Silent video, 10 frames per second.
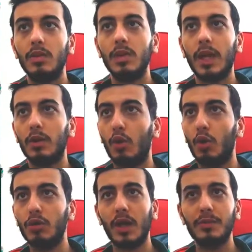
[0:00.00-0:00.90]
Yani
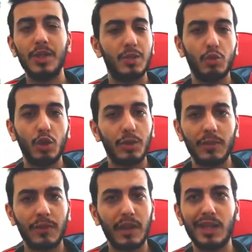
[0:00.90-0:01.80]
o tam seçim dönemine
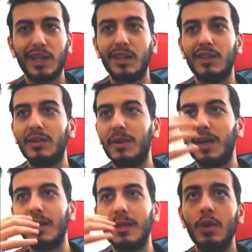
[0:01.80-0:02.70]
falan denk getirdim
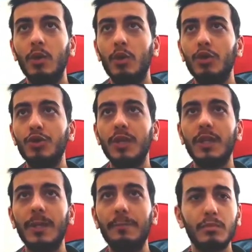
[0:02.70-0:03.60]
herhalde.
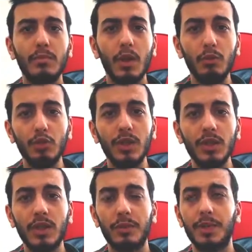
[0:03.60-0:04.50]
Öncelikle
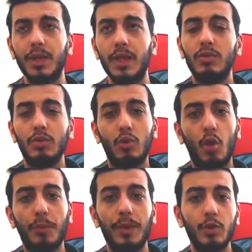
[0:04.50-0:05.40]
Bunları tabii ki de
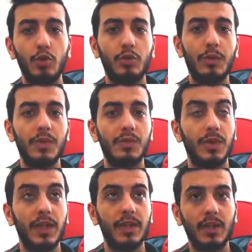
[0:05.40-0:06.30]
komple yutmamız
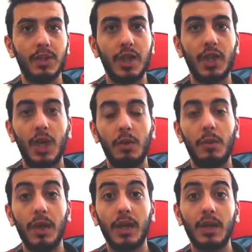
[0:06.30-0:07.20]
vakit alacak ama
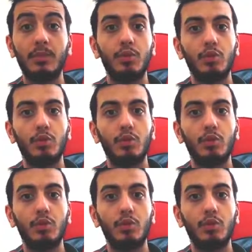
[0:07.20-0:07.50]
bakalım bütün